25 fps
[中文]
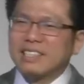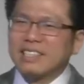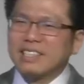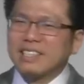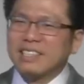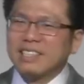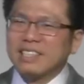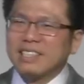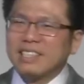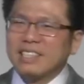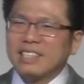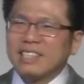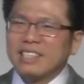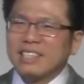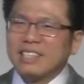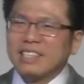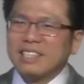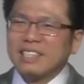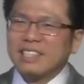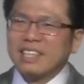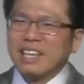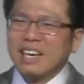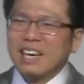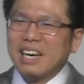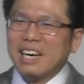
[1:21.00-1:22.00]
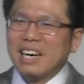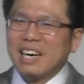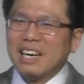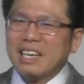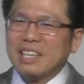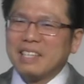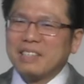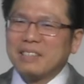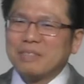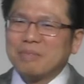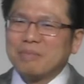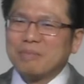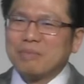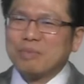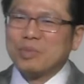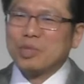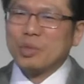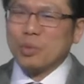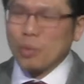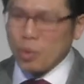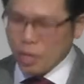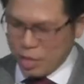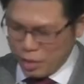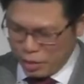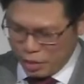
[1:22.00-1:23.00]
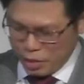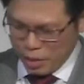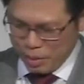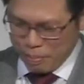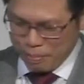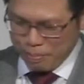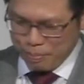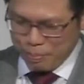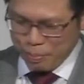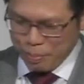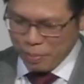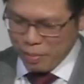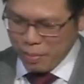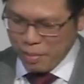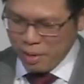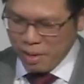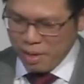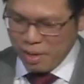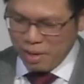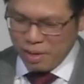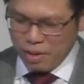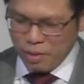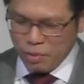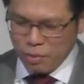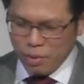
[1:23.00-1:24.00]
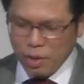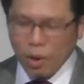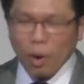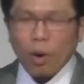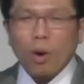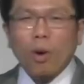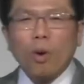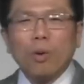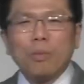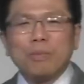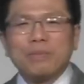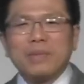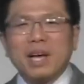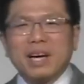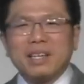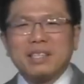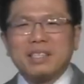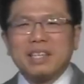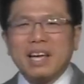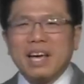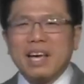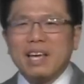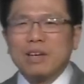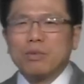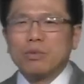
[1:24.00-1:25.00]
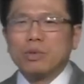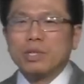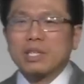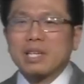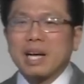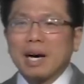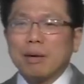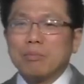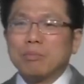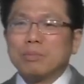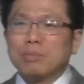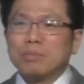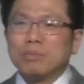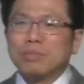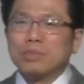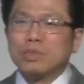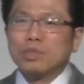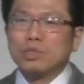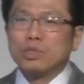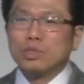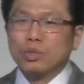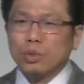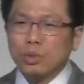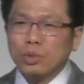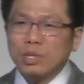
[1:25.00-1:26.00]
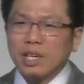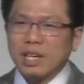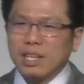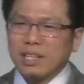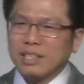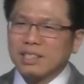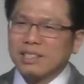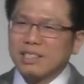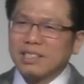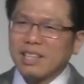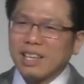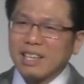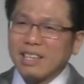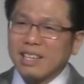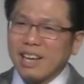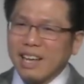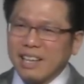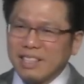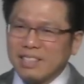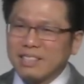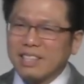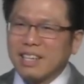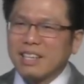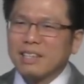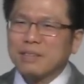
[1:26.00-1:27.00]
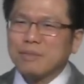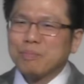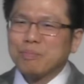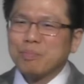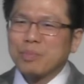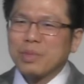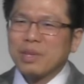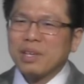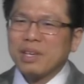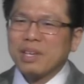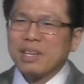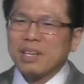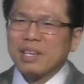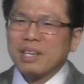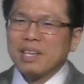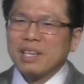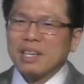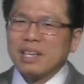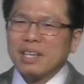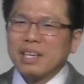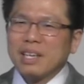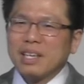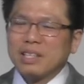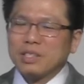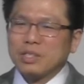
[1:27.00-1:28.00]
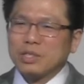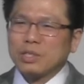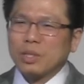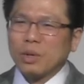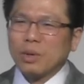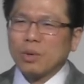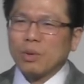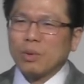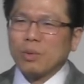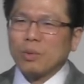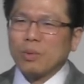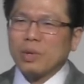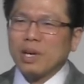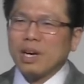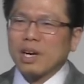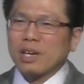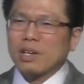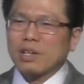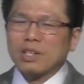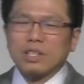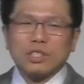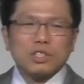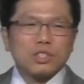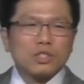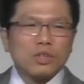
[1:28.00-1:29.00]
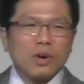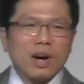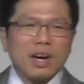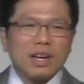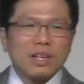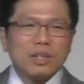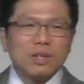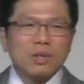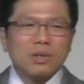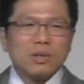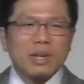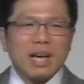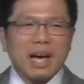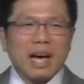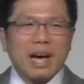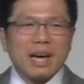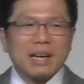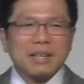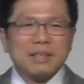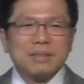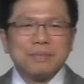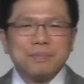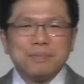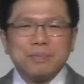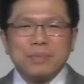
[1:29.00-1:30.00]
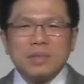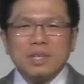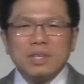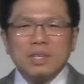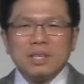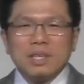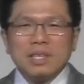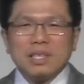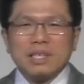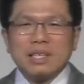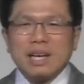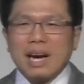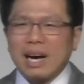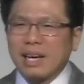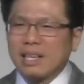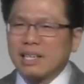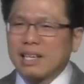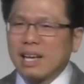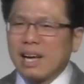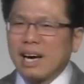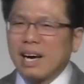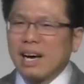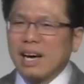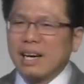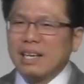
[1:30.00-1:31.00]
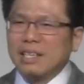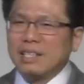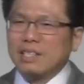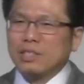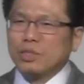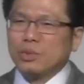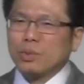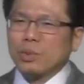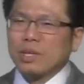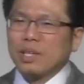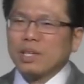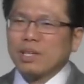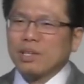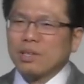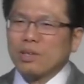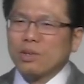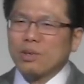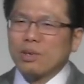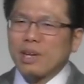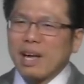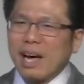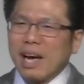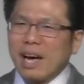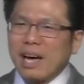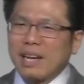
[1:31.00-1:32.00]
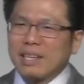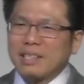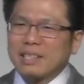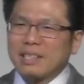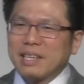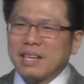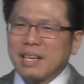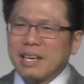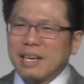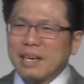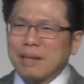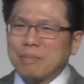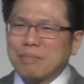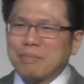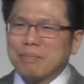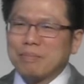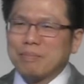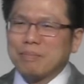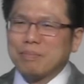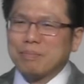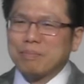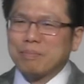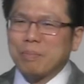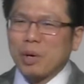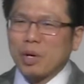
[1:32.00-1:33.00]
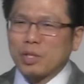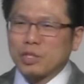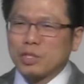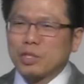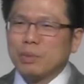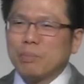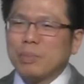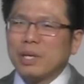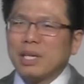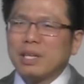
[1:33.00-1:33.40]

想念亲身来到教堂与我们一起敬拜的弟兄姐妹，我们也希望呢，我们呢可以嗯一起来到我们的教会，